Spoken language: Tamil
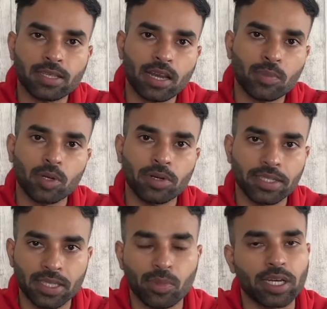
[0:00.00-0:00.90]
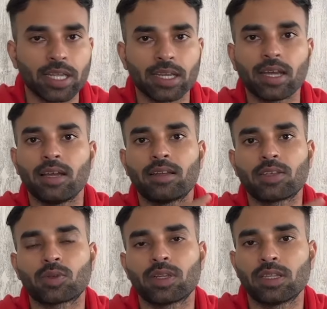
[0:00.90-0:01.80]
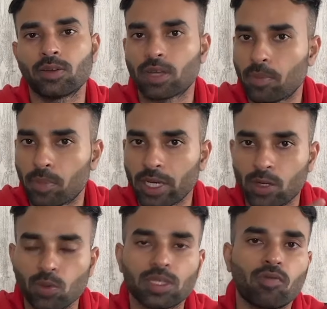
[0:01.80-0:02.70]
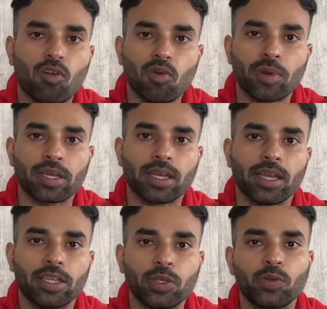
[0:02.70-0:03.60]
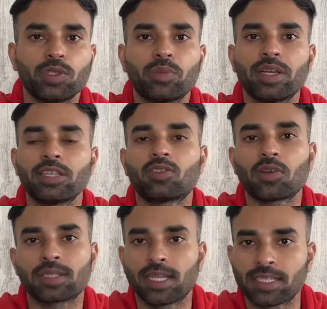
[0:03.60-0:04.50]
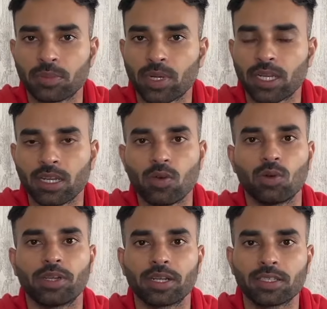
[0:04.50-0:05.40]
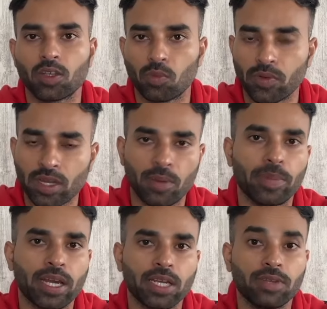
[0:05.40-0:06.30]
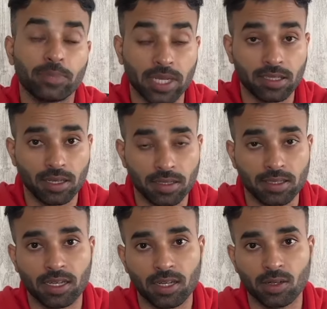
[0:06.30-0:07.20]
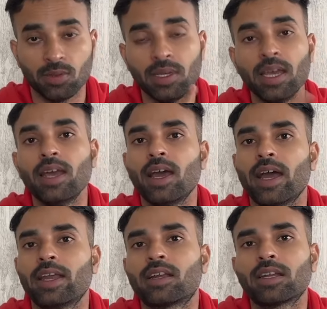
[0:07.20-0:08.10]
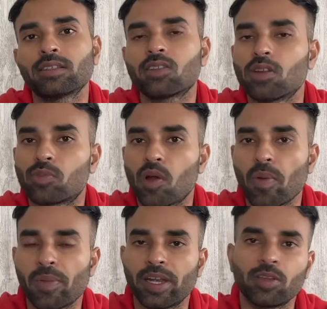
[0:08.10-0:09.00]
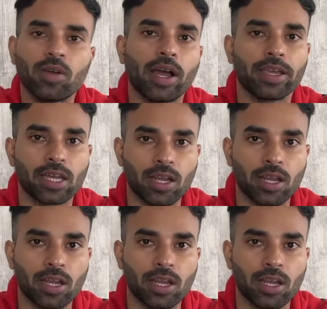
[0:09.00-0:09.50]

ஸ்டார்ட் பண்ணணும் டிசைட் பண்ணிட்டீங்கன்னா நான் சொன்ன இந்த கம்ப்ளீட் ரூல்ஸை ஃபாலோ பண்ணுங்க இதை யூஸ் பண்ணி ஸ்டாக் செலெக்ஷன் பண்ணிங்கன்னா உங்களோட ரிஸ்க் ரொம்பவே கம்பேரிட்டிவ்லி மச் லெஸராக இருக்கும் அண்ட் ரிட்டர்ன்ஸ் பண்ண ப்ராபபிலிட்டியும் ஹையராக